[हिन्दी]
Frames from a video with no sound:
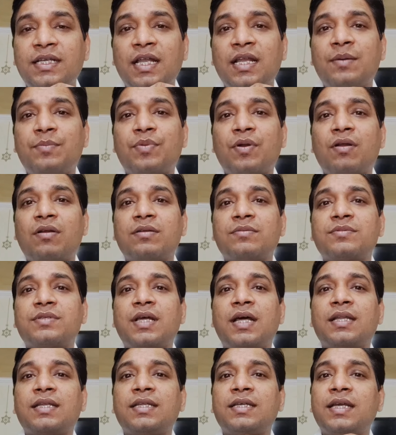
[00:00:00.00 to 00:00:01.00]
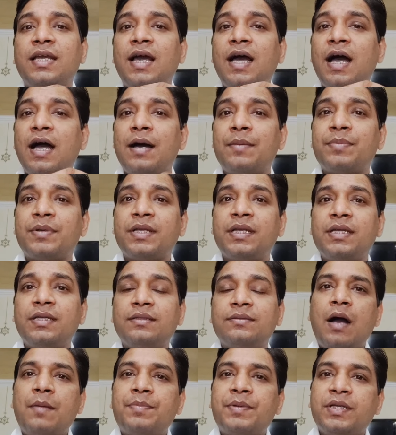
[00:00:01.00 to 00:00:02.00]
ज़्यादा प्रॉब्लम्स आती हैं आपकी
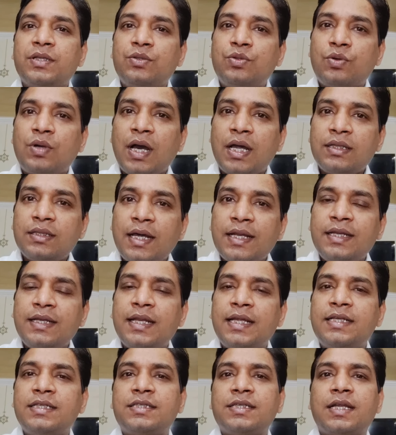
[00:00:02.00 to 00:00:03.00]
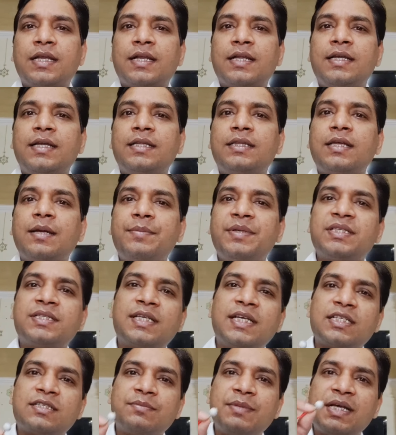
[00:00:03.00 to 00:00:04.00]
आपकी दुकानदारी नहीं चल रही है तब
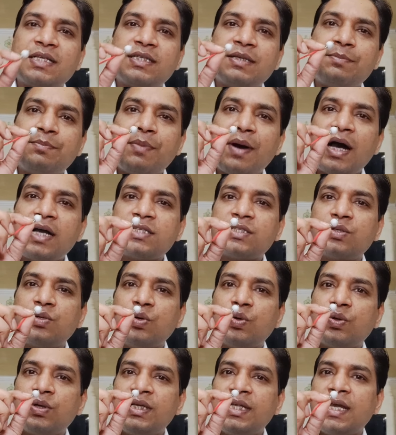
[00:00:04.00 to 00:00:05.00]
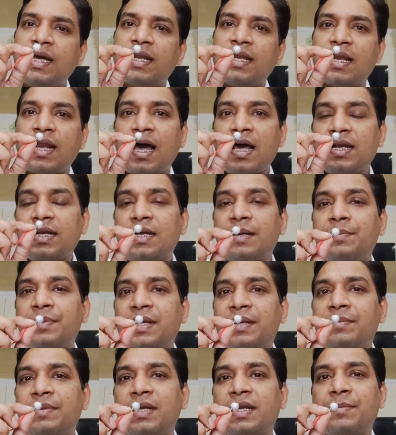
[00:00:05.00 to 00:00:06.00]
इस केस में ऐसी पांच गोलियां लाल
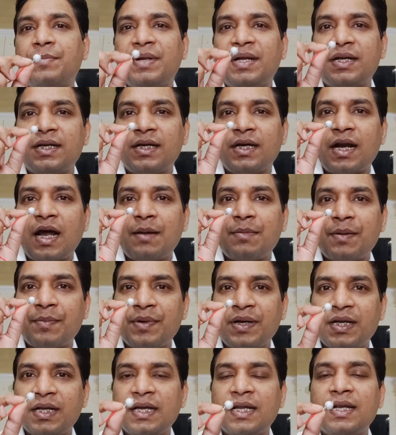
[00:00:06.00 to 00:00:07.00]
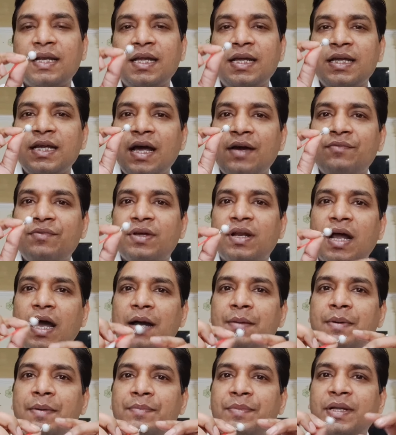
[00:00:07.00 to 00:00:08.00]
कपड़े में लपेट कर आप अपने गले या फिर
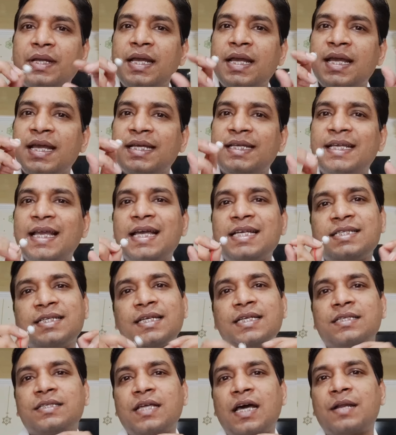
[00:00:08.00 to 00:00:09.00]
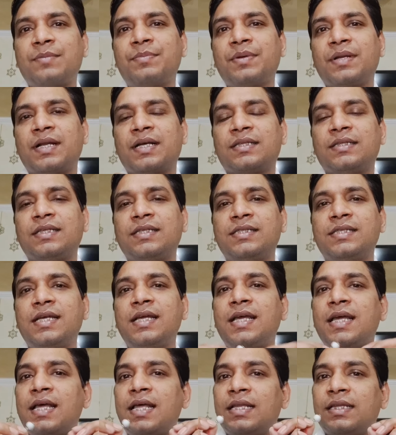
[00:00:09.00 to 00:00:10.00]
आप अपने कैश के स्थान पर रख
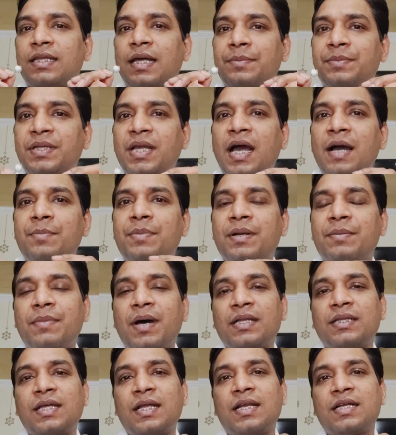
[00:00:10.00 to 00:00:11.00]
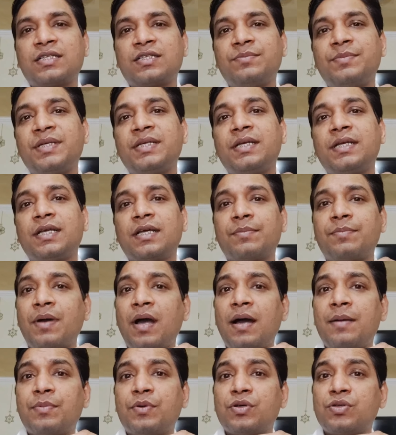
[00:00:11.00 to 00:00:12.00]
दीजिए तब यहाँ पर माता लक्ष्मी की
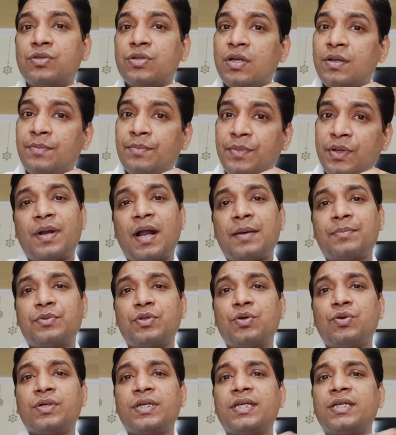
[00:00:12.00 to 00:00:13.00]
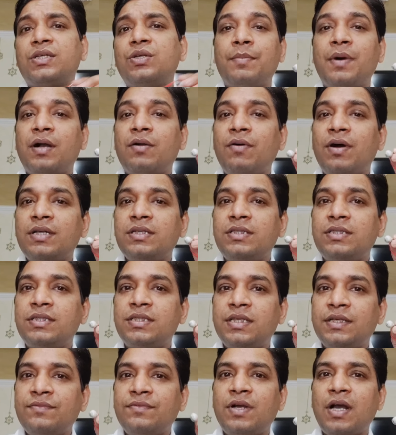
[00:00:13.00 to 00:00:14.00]
कृपा आपको प्राप्त होगी भगवान
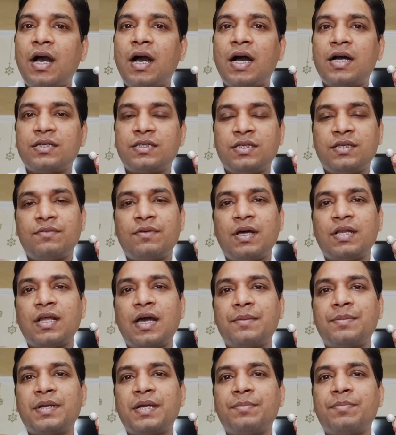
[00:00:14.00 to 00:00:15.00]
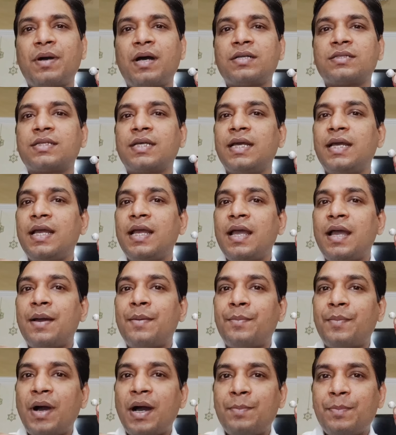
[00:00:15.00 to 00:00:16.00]
शिव का आशीर्वाद आपके पास है
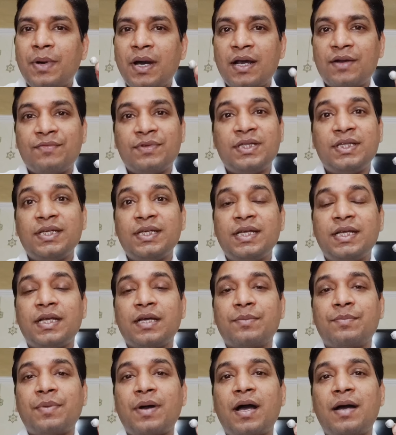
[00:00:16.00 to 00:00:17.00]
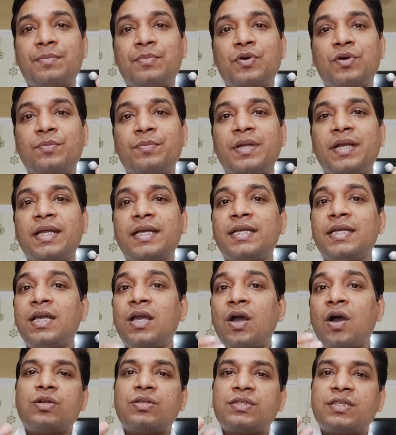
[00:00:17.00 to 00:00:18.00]
माँ पार्वती की कृपा आपको मिलेगी
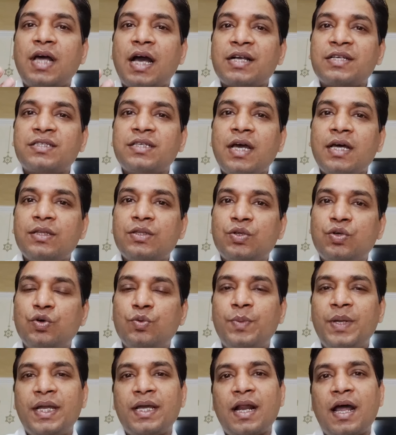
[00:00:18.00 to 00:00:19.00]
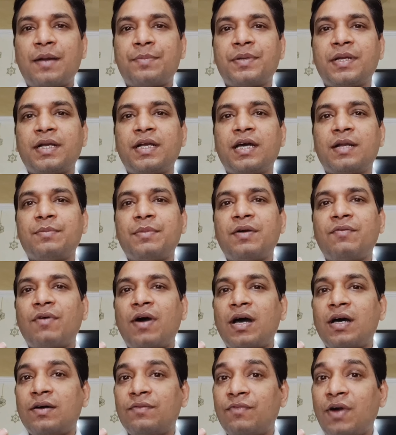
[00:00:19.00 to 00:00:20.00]
और साक्षात कुबेर आपके घर में
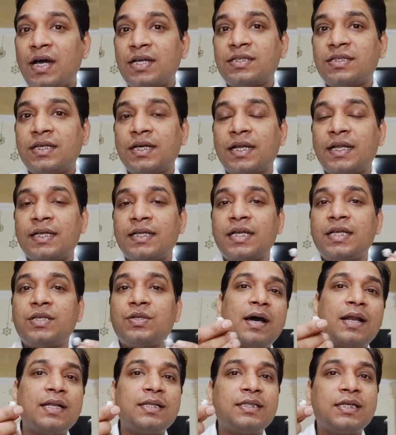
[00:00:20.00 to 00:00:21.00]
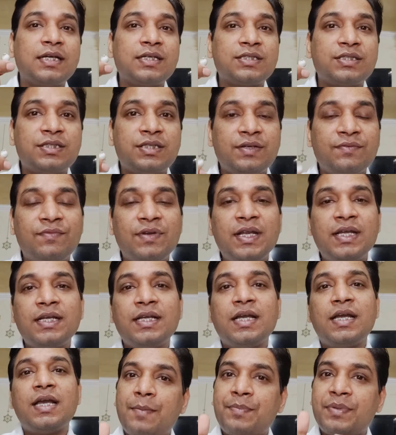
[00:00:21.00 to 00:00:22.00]
वा, वास करेंगे भारत का
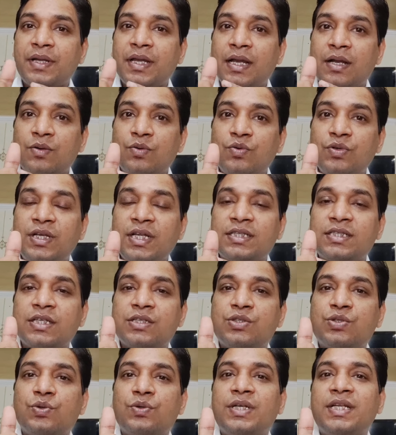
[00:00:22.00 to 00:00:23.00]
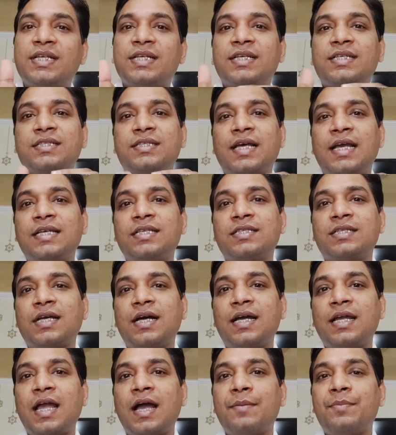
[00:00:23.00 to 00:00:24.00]
शिवलिंग आपके अंगूठे से छोटे के साइज
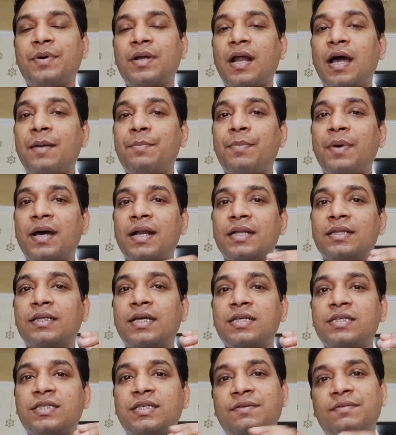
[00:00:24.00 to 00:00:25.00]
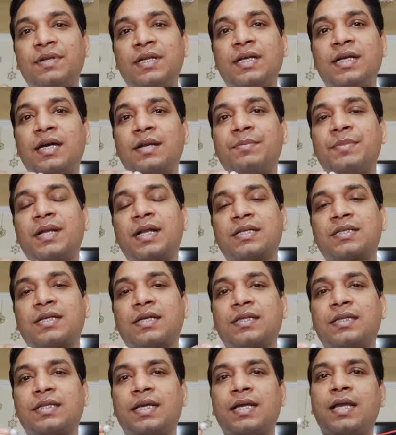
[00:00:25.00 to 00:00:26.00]
का यहाँ पर आप भारत का शिवलिंग घर में रख
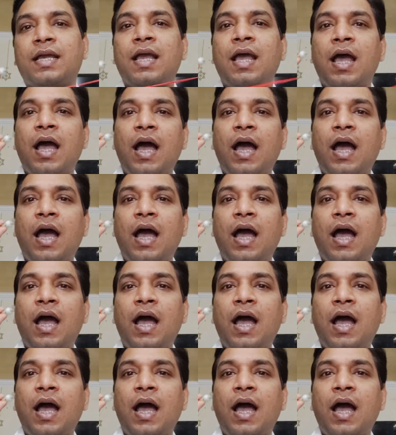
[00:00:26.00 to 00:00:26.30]
सकते हैं